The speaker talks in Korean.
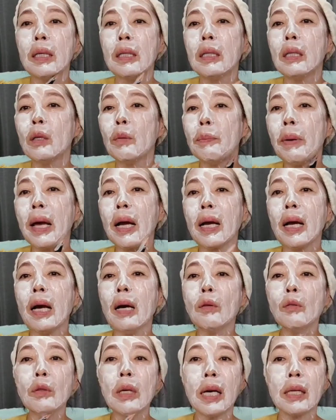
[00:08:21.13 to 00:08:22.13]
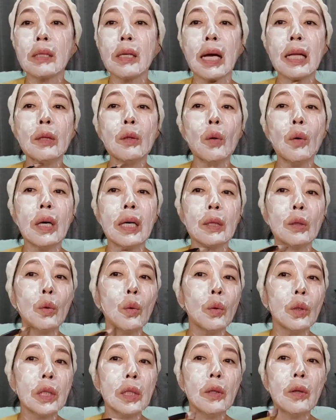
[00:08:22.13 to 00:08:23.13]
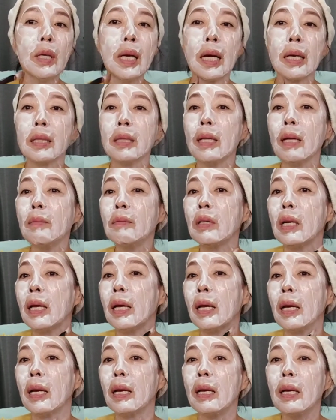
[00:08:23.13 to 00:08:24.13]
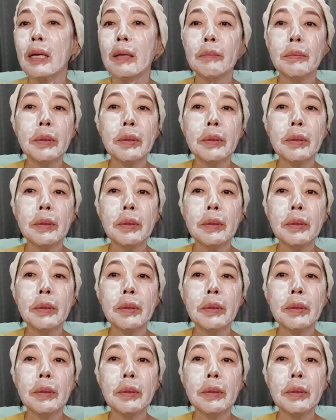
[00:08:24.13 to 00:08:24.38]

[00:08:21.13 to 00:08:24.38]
그리고 팩하고 나서 한동안 또 시원하기 때문에